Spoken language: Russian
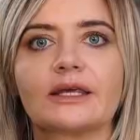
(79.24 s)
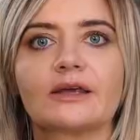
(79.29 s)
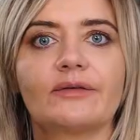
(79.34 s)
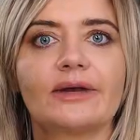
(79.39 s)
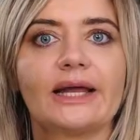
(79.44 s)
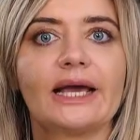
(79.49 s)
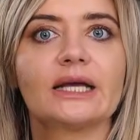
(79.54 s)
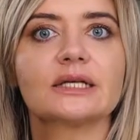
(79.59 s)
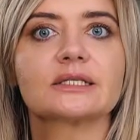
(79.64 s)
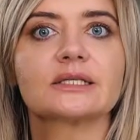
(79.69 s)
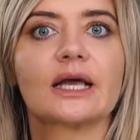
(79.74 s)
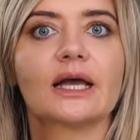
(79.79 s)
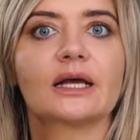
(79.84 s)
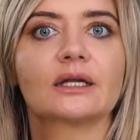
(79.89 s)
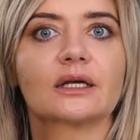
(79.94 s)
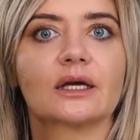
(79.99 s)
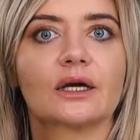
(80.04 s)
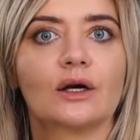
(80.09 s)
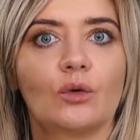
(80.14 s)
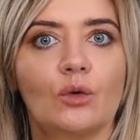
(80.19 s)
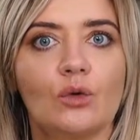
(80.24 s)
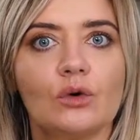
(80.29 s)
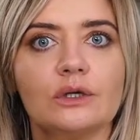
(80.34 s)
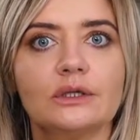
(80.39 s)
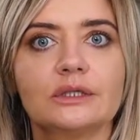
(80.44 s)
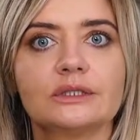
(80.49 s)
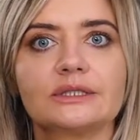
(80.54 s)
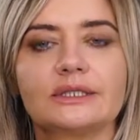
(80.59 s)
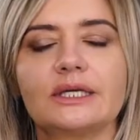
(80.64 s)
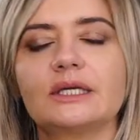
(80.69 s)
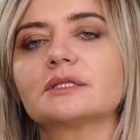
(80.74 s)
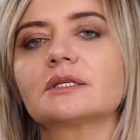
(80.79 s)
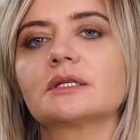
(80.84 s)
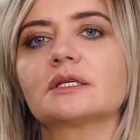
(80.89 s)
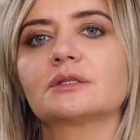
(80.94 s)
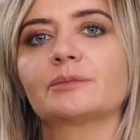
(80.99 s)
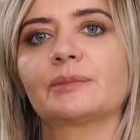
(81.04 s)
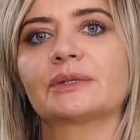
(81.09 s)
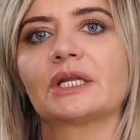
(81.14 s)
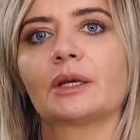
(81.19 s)
Являясь НКО,
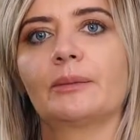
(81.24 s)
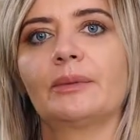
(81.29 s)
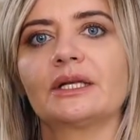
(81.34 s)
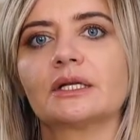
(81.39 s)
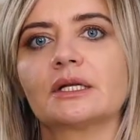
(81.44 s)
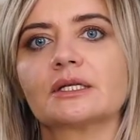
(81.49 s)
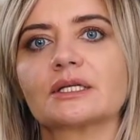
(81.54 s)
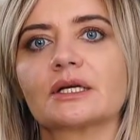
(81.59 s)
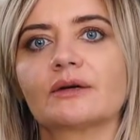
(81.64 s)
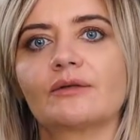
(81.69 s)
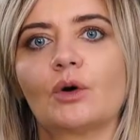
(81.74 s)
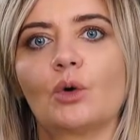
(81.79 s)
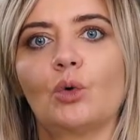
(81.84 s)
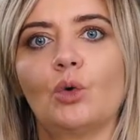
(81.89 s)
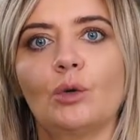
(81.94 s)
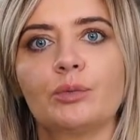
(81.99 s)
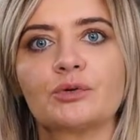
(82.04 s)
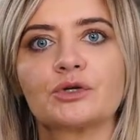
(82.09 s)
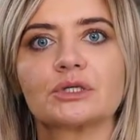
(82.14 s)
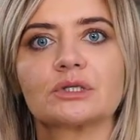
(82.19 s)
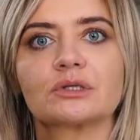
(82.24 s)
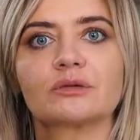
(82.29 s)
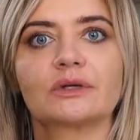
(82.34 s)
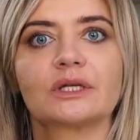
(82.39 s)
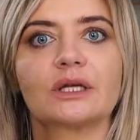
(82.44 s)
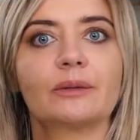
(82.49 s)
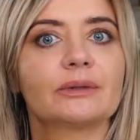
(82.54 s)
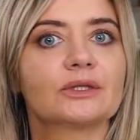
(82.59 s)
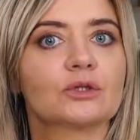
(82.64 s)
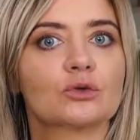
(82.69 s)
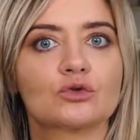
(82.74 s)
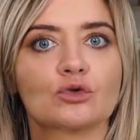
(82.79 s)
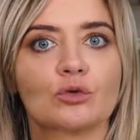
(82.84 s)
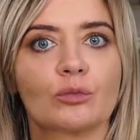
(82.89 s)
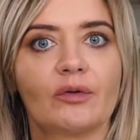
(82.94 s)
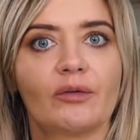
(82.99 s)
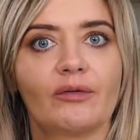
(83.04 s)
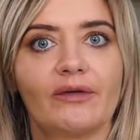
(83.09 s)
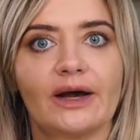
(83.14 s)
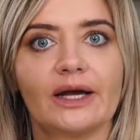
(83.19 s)
деятельность потребительского общества не
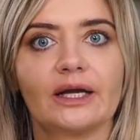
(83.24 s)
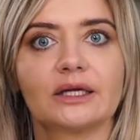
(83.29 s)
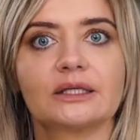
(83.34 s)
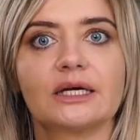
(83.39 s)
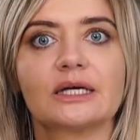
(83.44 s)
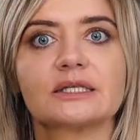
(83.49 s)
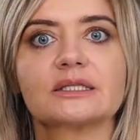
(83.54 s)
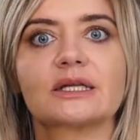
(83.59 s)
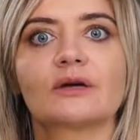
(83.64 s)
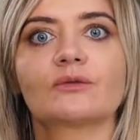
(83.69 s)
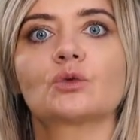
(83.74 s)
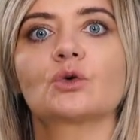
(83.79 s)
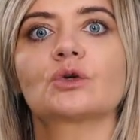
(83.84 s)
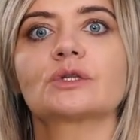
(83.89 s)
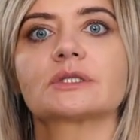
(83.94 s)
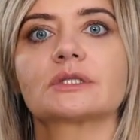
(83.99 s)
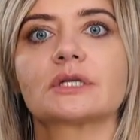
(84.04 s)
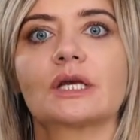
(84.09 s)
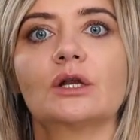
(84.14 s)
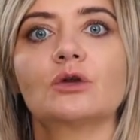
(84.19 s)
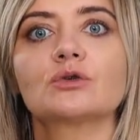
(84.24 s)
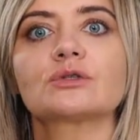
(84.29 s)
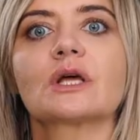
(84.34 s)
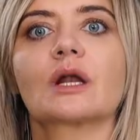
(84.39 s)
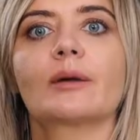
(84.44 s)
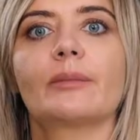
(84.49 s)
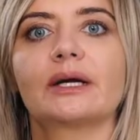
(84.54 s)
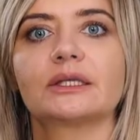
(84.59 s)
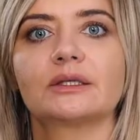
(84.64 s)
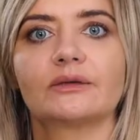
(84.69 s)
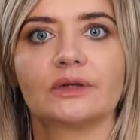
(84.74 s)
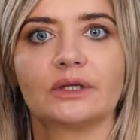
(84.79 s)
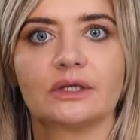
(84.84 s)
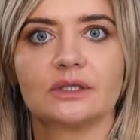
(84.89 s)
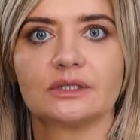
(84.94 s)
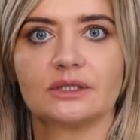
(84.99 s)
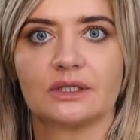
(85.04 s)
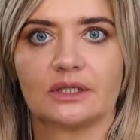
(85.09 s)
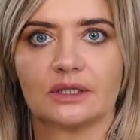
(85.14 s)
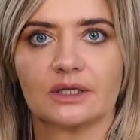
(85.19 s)
подразумевает основной целью
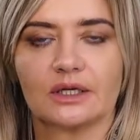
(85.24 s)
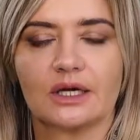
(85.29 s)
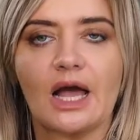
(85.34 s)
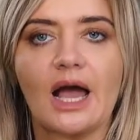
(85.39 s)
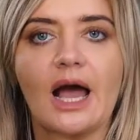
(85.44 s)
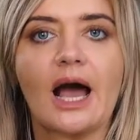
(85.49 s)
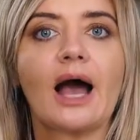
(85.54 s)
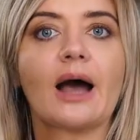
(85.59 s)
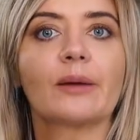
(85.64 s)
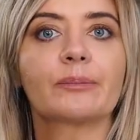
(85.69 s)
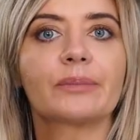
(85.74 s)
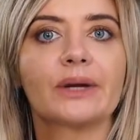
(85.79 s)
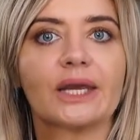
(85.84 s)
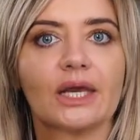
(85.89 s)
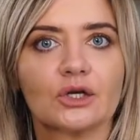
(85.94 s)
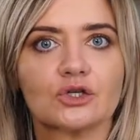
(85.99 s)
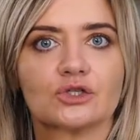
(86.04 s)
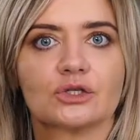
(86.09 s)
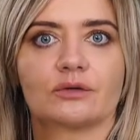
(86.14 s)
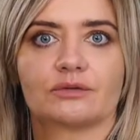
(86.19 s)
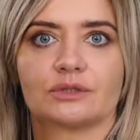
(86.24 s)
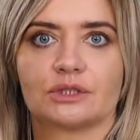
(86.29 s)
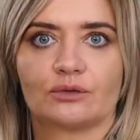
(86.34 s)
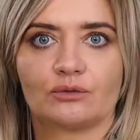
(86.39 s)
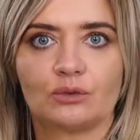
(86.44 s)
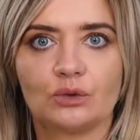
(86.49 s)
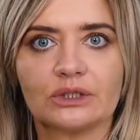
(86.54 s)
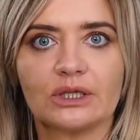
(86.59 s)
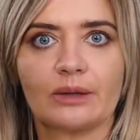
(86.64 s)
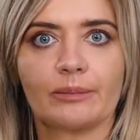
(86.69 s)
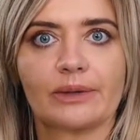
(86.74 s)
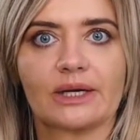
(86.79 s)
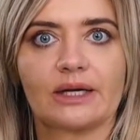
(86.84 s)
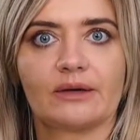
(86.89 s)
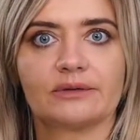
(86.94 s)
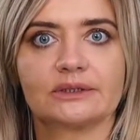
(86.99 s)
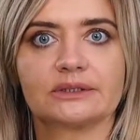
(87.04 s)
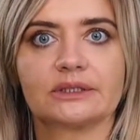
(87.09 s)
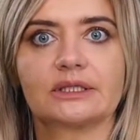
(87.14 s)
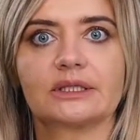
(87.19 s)
зарабатывания денег, а прежде всего
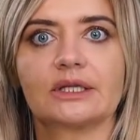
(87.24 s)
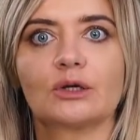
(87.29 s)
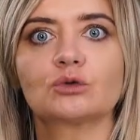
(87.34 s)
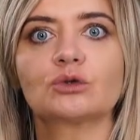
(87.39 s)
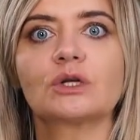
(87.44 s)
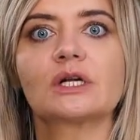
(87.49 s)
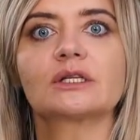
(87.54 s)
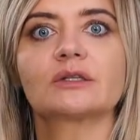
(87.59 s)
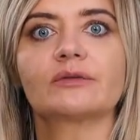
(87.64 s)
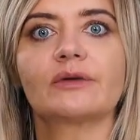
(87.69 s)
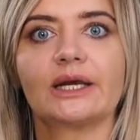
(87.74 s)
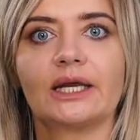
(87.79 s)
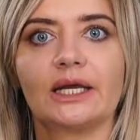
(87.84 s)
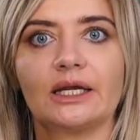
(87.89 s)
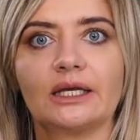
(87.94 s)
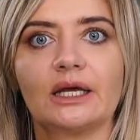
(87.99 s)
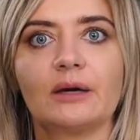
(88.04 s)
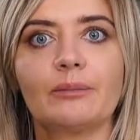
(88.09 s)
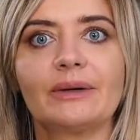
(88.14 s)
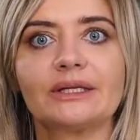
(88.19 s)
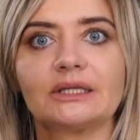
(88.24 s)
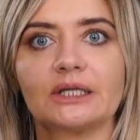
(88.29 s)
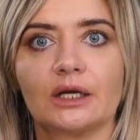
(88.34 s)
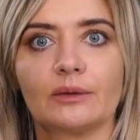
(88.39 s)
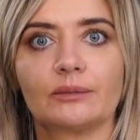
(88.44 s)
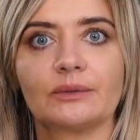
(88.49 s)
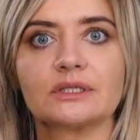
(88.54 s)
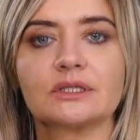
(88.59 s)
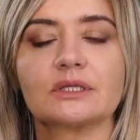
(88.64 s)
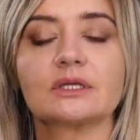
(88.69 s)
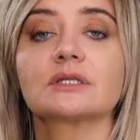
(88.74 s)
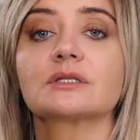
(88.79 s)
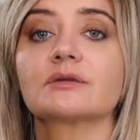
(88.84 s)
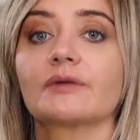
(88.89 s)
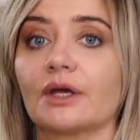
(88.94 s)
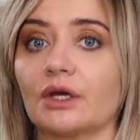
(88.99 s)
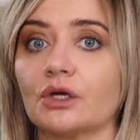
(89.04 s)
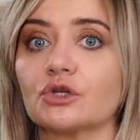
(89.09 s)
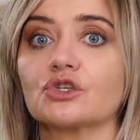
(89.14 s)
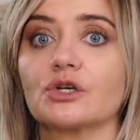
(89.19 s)
направлена на удовлетворение потребностей
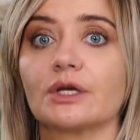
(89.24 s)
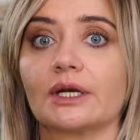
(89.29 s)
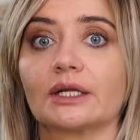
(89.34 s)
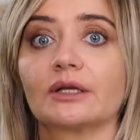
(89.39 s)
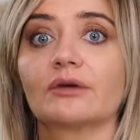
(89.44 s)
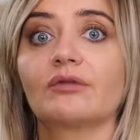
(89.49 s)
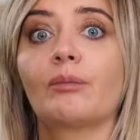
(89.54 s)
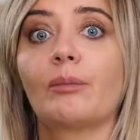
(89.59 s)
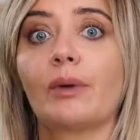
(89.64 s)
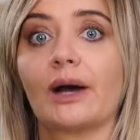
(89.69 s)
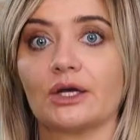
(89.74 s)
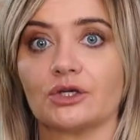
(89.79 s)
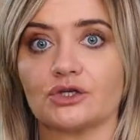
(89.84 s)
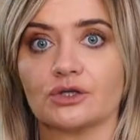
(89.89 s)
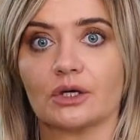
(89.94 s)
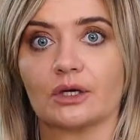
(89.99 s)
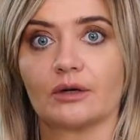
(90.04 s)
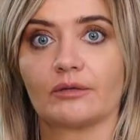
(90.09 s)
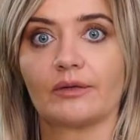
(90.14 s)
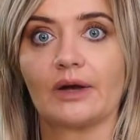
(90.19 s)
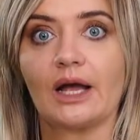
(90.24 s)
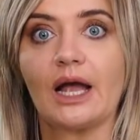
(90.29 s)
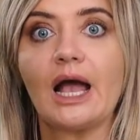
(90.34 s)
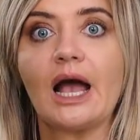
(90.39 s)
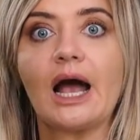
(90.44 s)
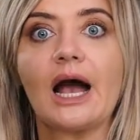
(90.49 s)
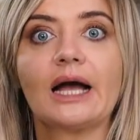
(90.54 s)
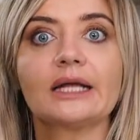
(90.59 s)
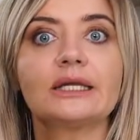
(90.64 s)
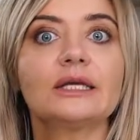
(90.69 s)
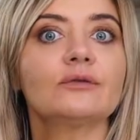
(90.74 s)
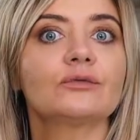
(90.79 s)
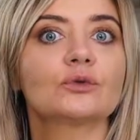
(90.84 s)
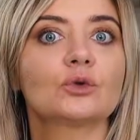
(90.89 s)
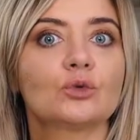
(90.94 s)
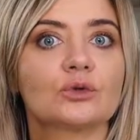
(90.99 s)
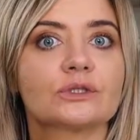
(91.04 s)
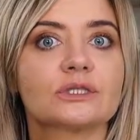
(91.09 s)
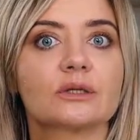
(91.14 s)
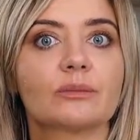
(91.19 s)
своих членов-пайщиков. Они
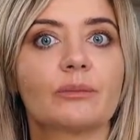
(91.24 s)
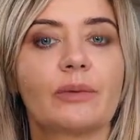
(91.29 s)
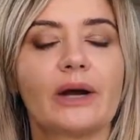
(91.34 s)
вносят